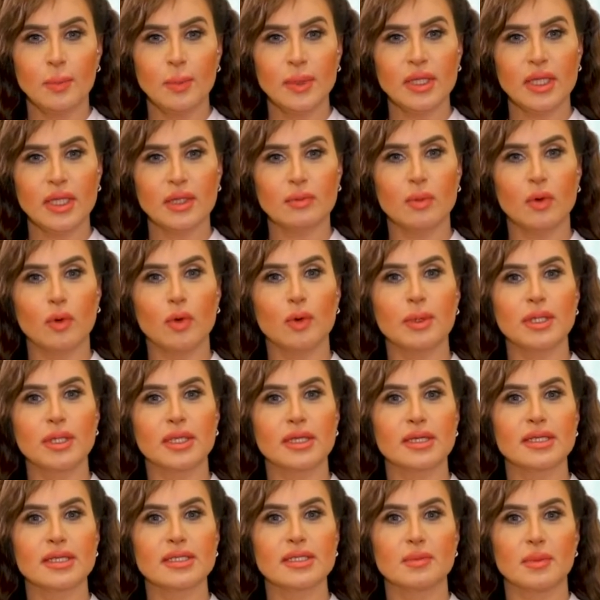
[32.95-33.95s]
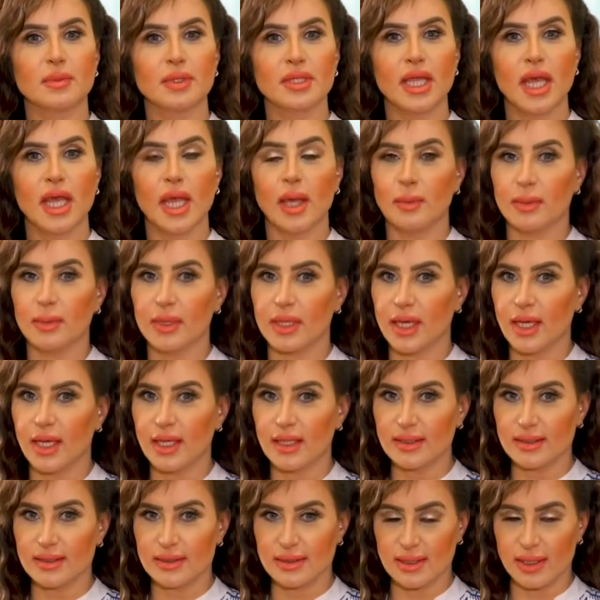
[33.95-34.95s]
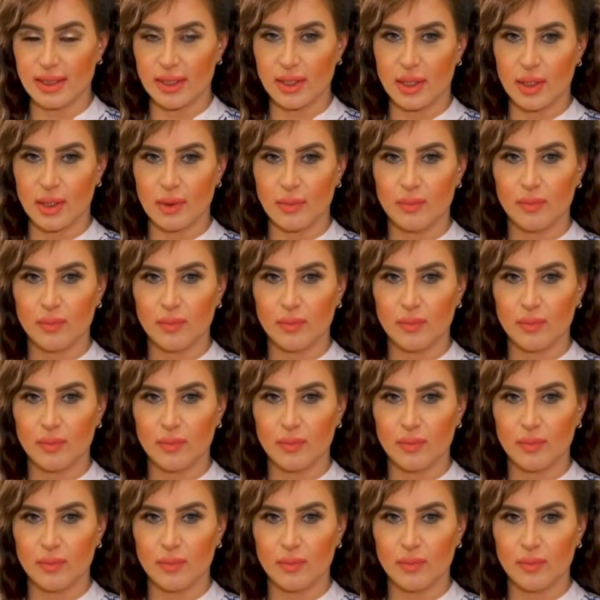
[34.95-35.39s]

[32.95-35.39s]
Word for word: بدت موهبة الرسم عندها من كانت صغيرة